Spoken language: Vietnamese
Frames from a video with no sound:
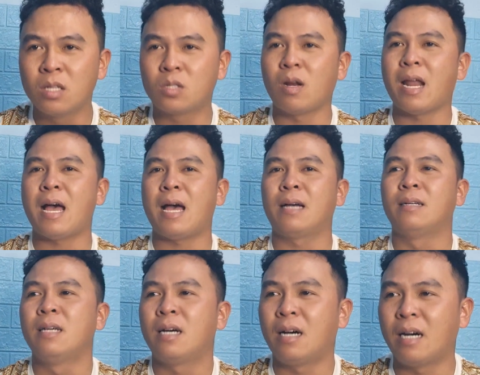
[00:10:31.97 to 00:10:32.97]
rồi là
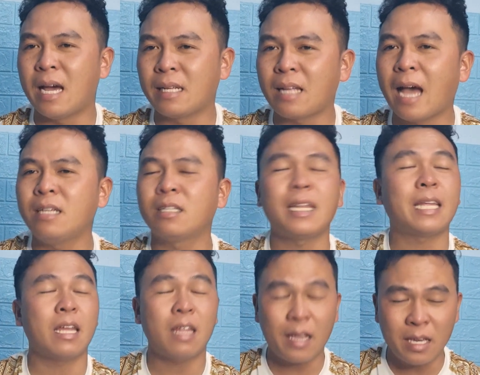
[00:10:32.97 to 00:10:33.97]
à, anh thái như thế
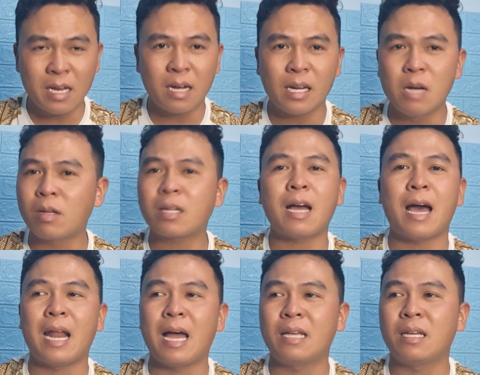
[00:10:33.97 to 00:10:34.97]
này thế thế kia đều tất
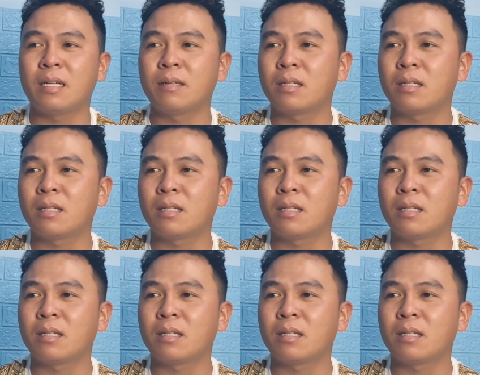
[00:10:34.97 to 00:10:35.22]
cả là